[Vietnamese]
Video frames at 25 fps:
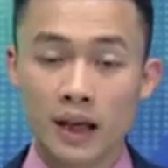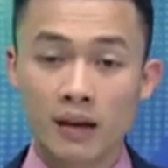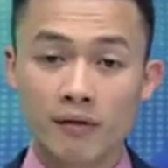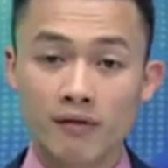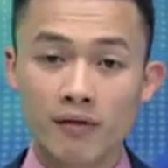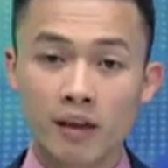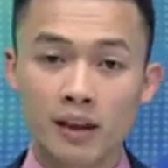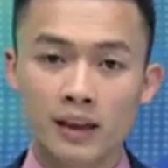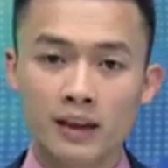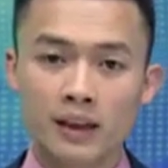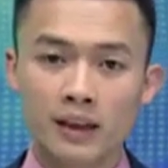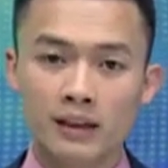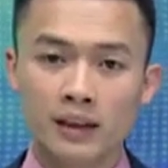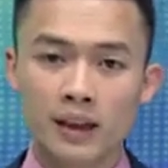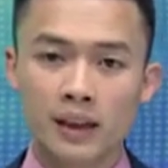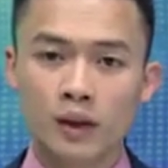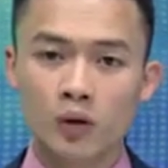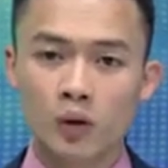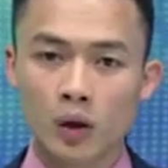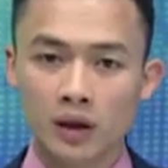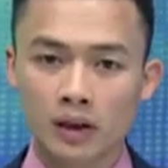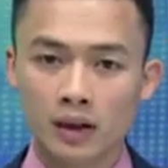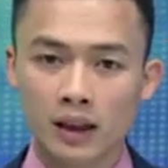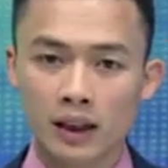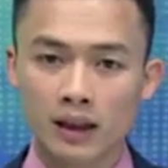với diện tích
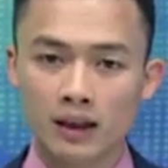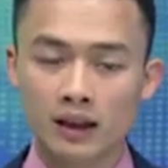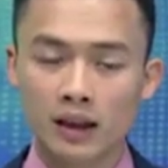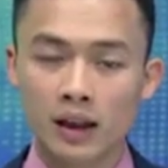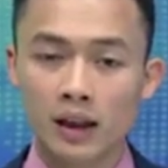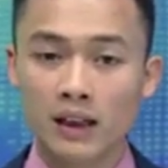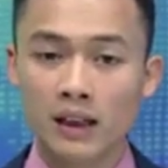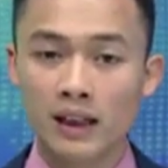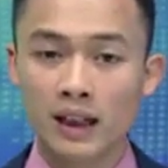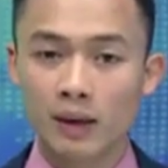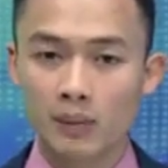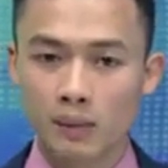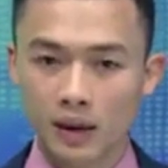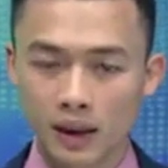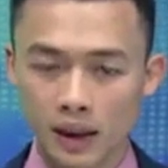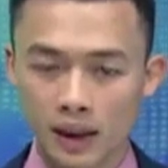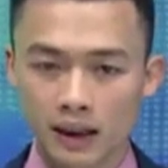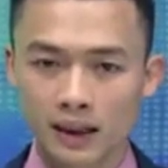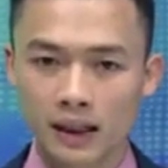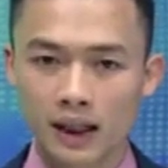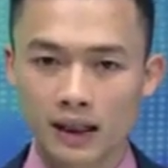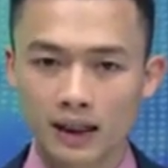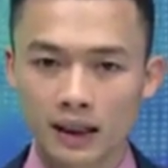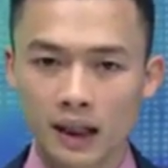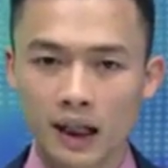toàn tỉnh hơn 50.000
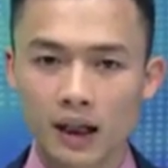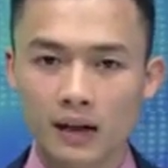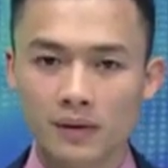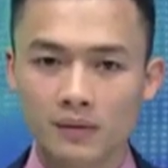hecta.